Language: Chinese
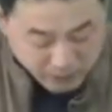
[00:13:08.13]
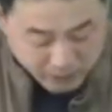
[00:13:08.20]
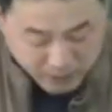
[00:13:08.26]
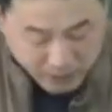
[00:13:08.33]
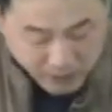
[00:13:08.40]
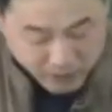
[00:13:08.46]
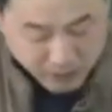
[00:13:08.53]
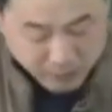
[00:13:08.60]

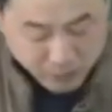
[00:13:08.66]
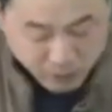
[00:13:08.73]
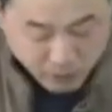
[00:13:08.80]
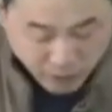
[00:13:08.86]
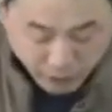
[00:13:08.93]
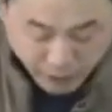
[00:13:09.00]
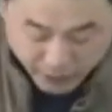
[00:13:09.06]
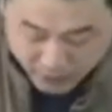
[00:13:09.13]
这个你们觉
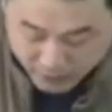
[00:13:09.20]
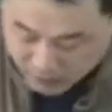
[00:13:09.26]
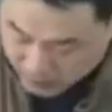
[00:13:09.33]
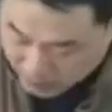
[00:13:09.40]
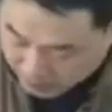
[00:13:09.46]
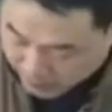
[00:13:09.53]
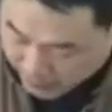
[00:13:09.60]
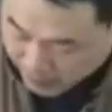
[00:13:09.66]
得原因是
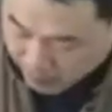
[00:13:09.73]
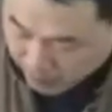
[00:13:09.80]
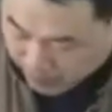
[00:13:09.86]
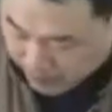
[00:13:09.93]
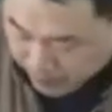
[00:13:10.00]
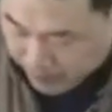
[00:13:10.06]
什么呀？